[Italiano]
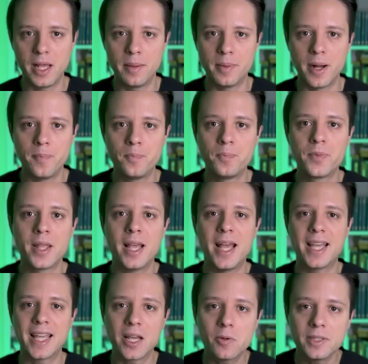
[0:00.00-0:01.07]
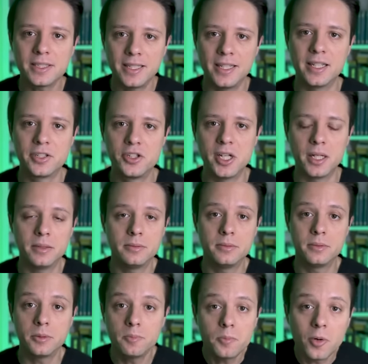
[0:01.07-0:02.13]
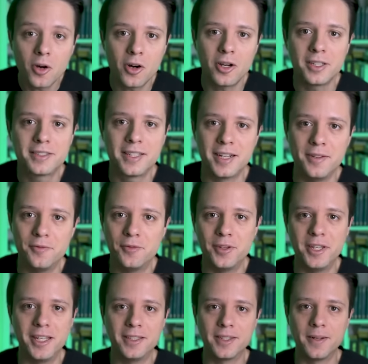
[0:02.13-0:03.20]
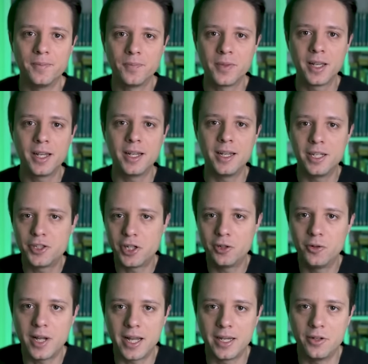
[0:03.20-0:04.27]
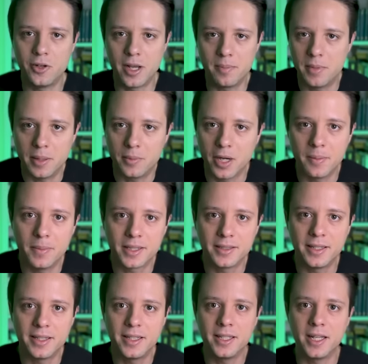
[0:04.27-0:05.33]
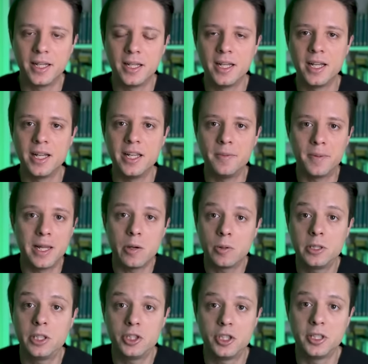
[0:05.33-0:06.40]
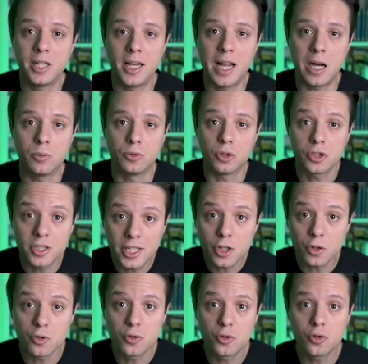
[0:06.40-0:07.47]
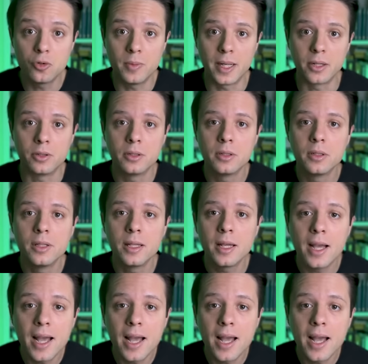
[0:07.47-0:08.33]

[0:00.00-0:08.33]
problema è che questa energia non può essere infinita. Nei cellulari noi abbiamo le batterie, gli pneumatici dell'auto si consumano